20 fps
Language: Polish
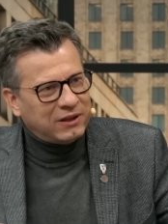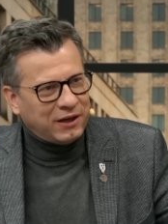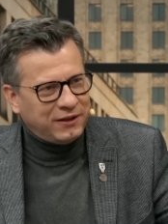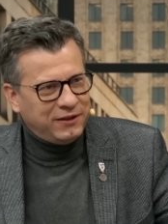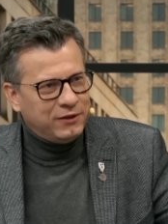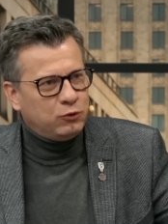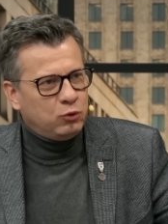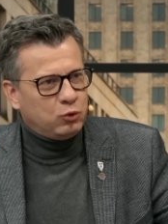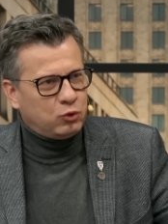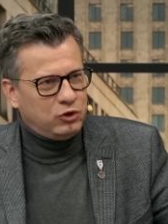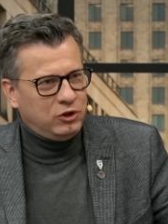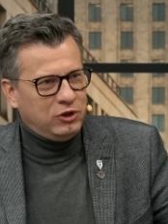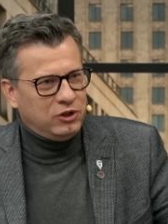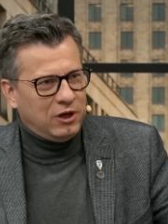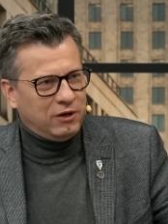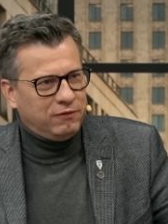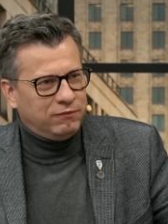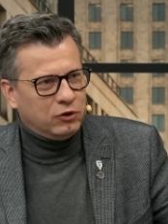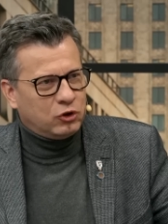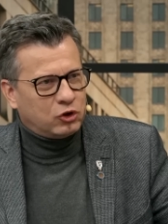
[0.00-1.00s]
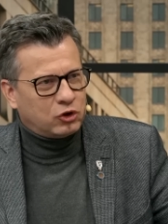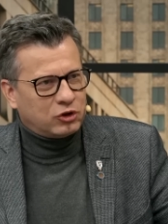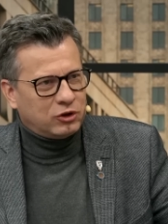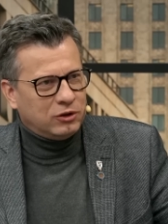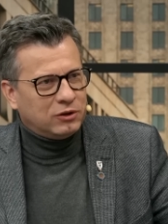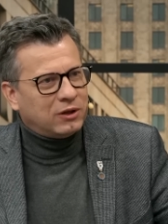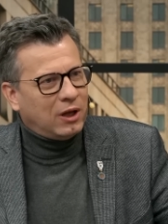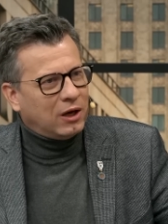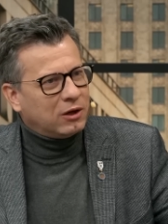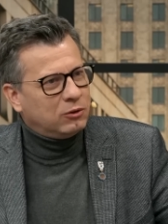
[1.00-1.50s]
tak jest już dzisiaj
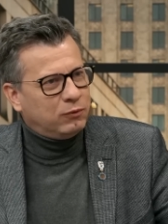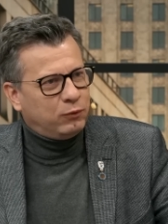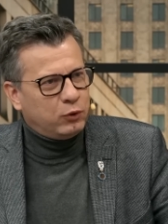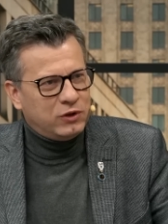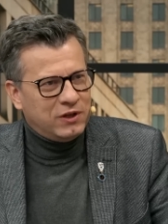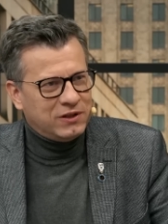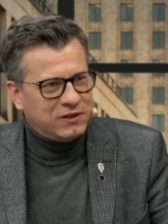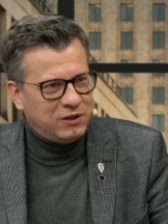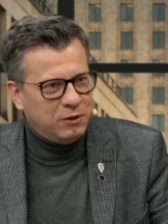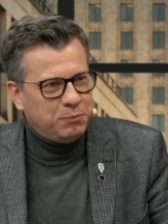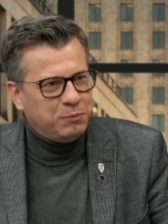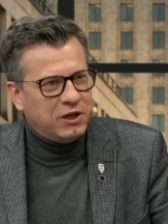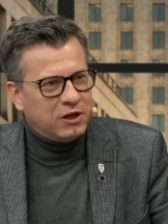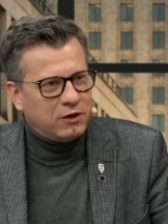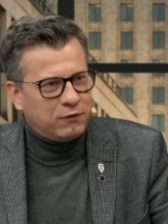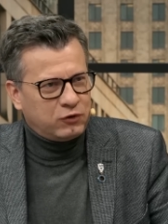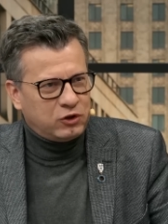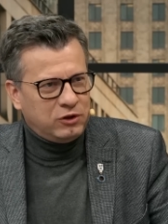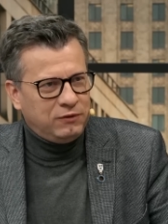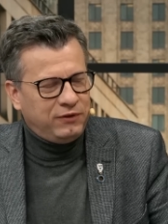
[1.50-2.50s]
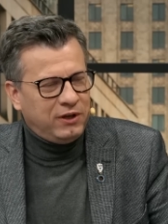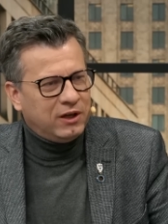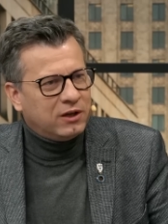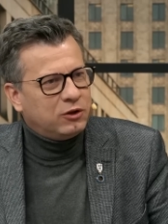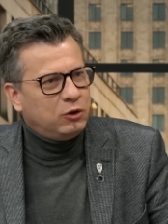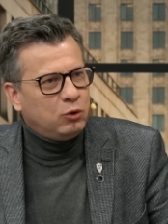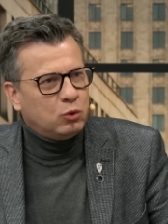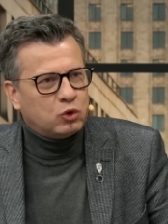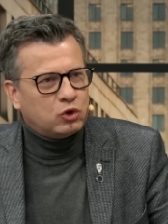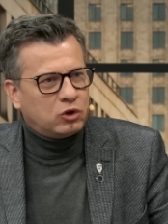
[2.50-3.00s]
wyższy. Tak, XXI
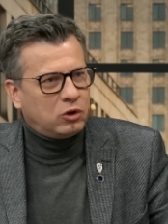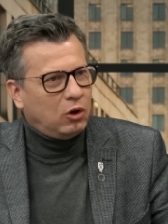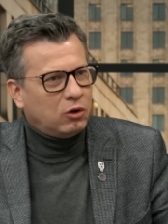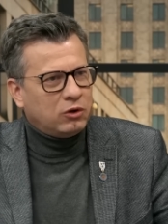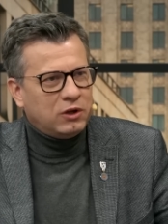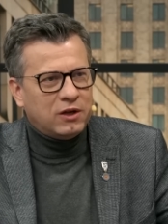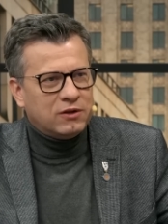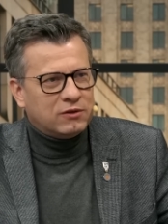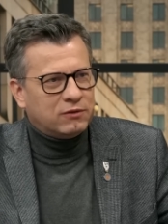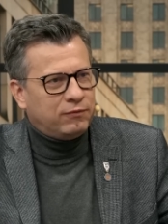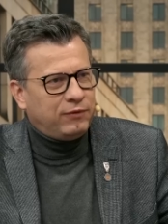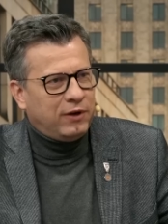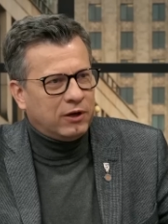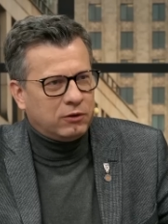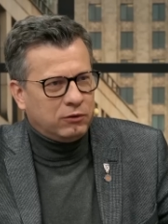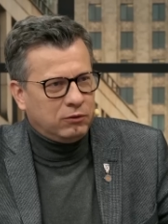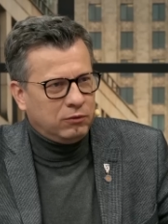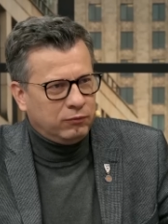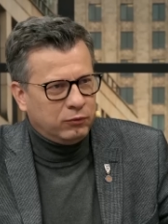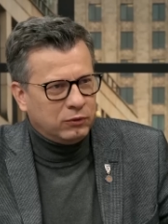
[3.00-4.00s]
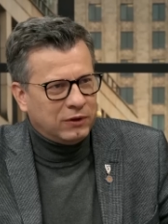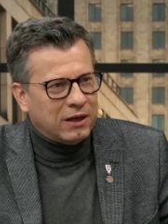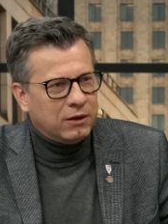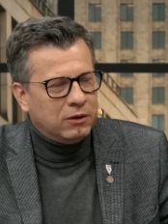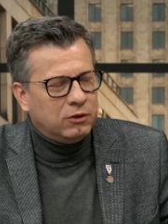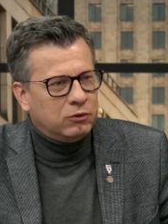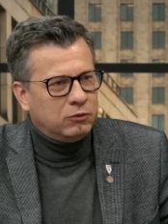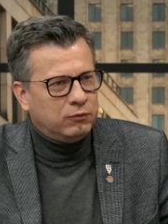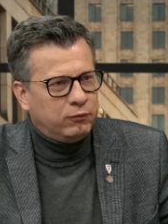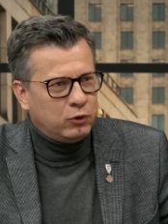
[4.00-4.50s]
wiek już to nie jest wiek
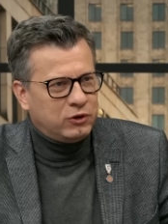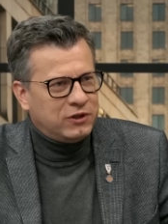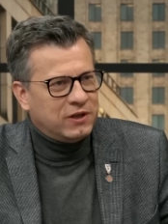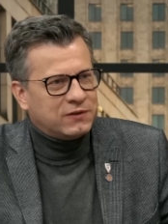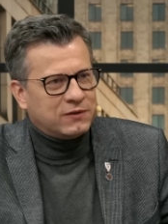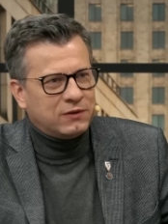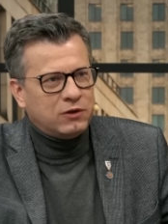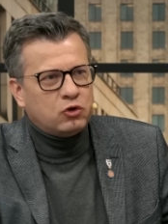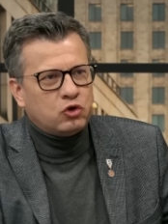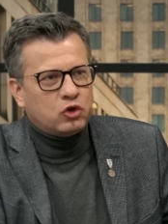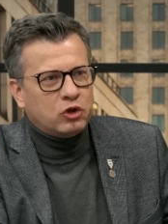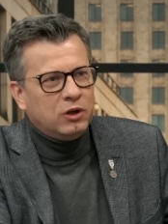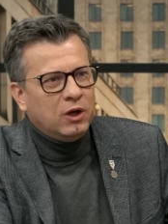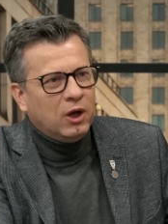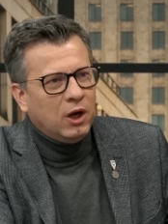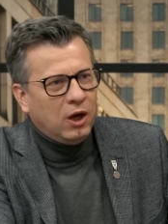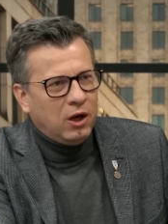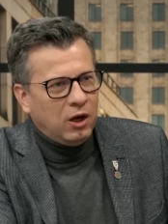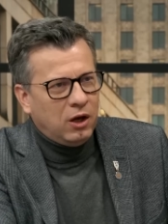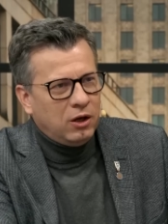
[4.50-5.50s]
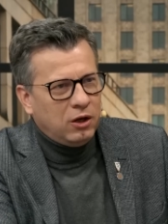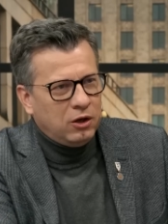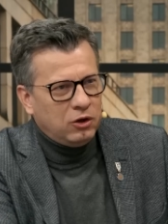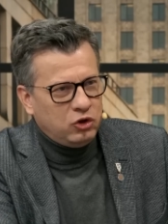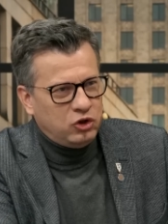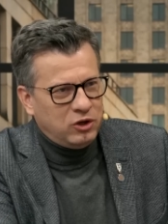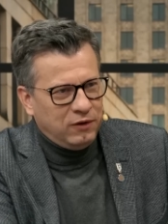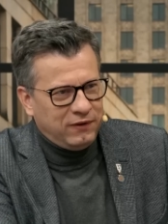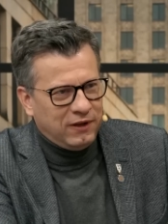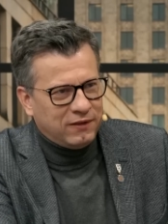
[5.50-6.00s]
XX e, czy
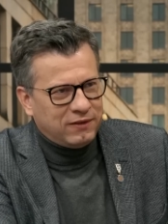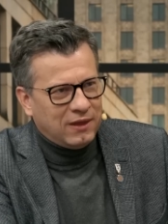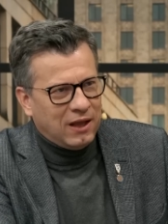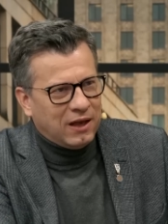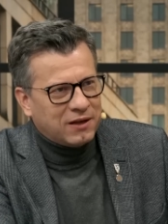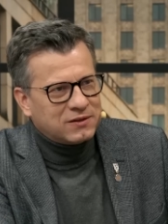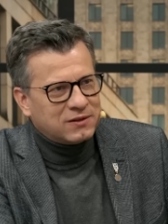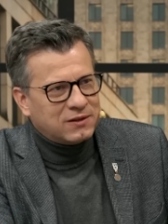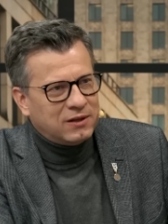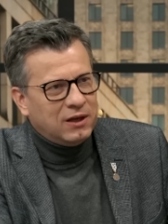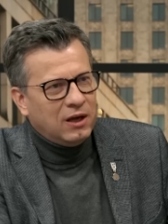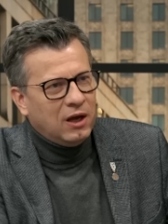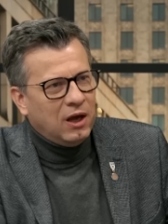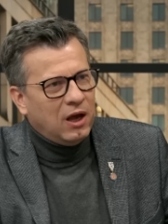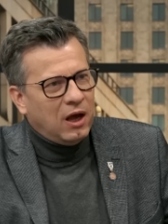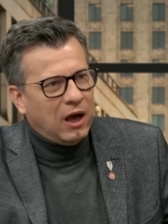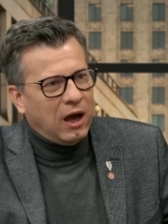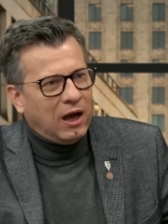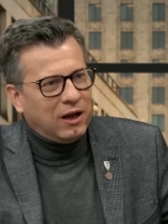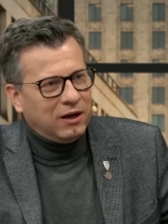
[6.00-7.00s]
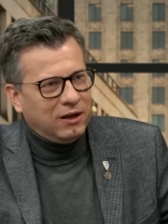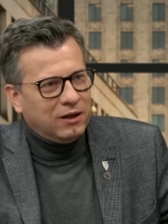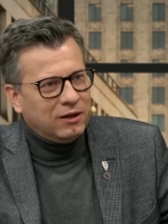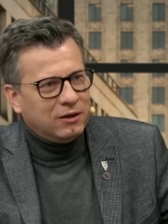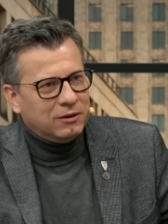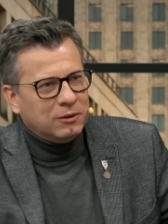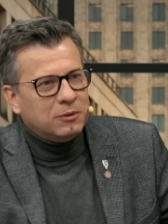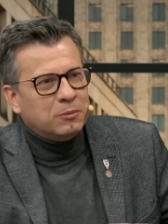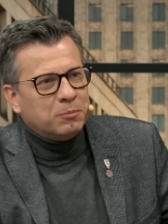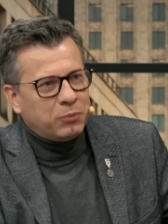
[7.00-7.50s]
XIX, e, ale
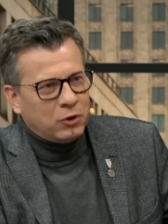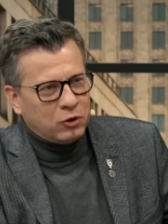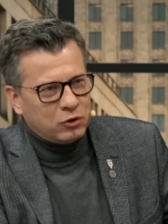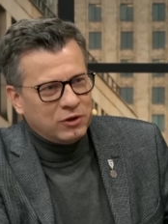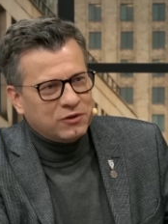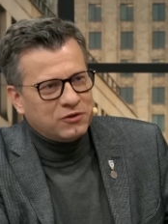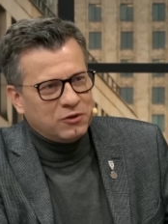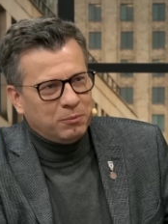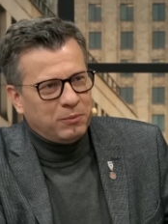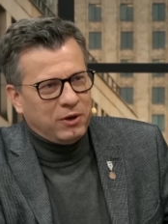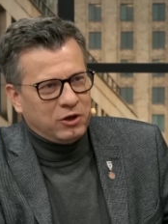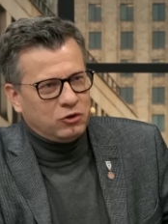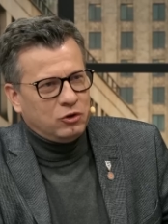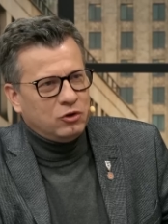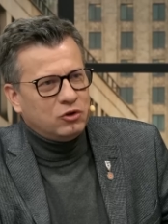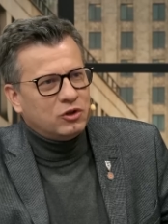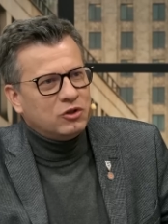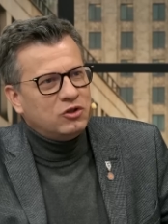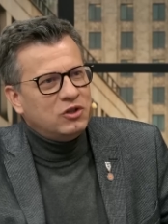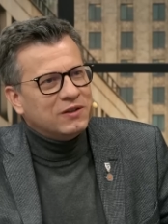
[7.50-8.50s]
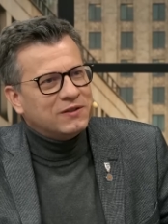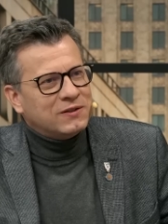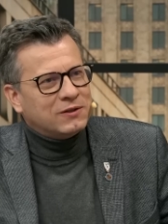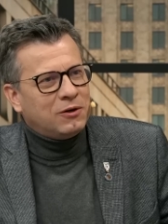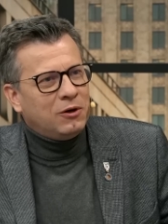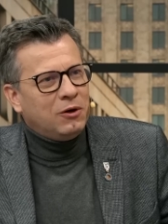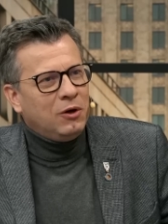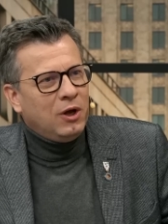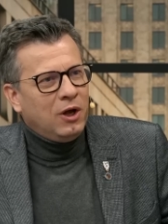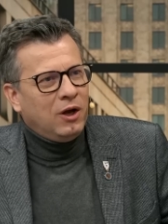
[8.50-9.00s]
e, proszę zobaczyć, że
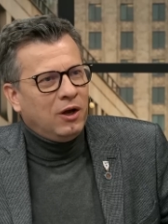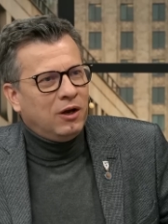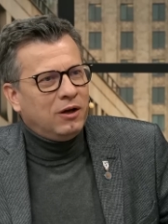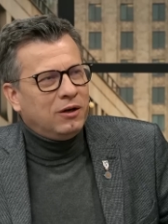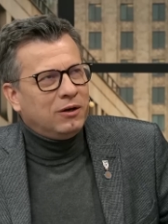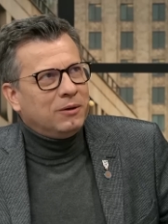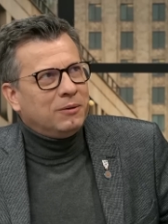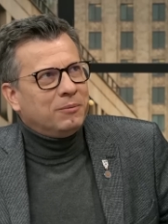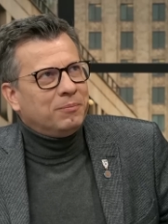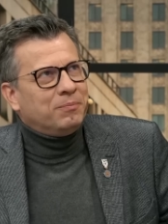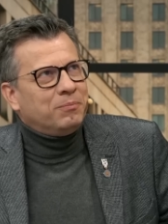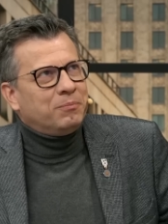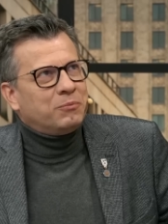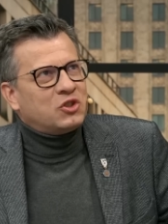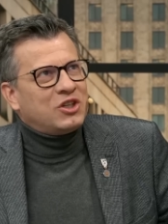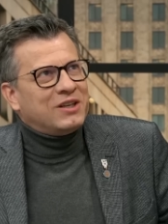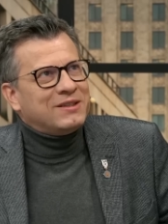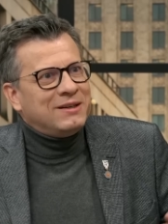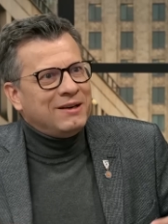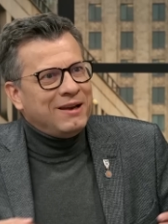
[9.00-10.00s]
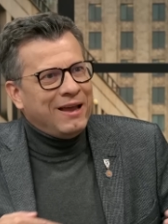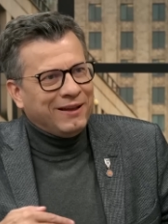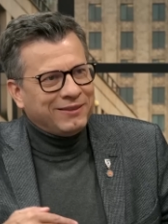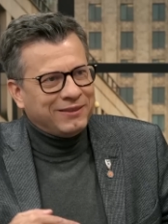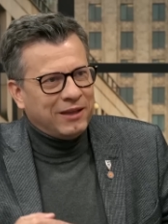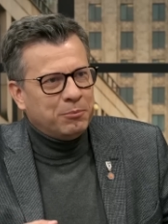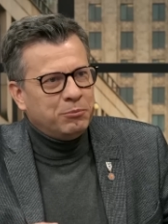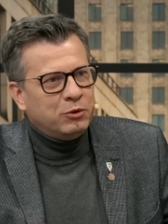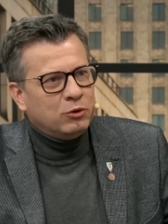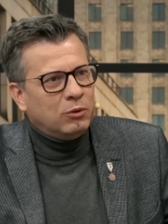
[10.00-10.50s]
dziecko przez
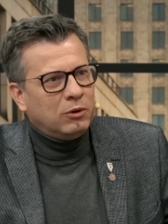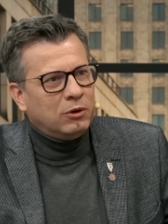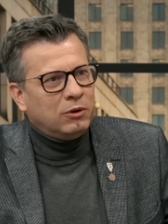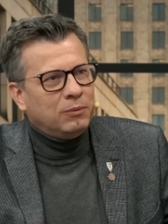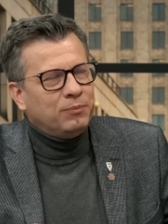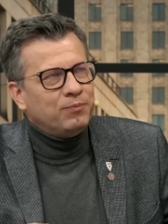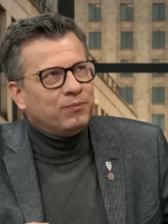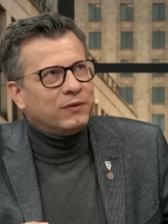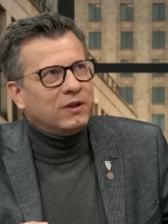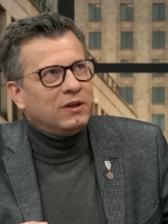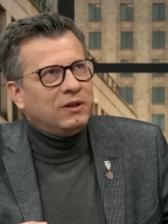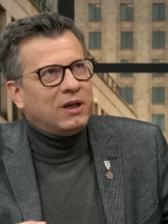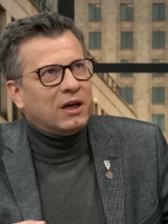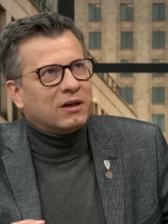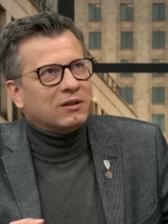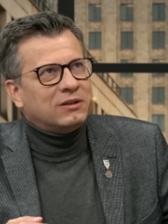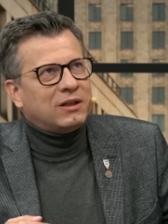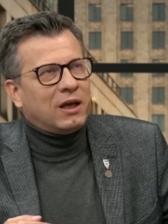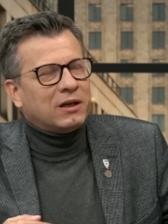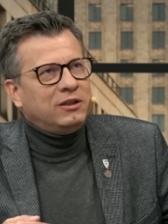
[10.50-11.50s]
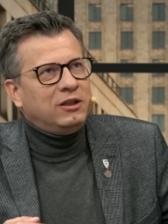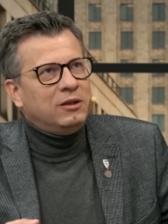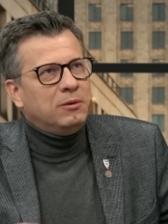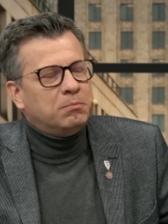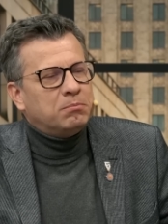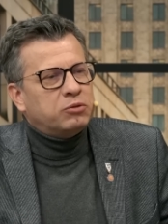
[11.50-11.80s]
lata było jak taki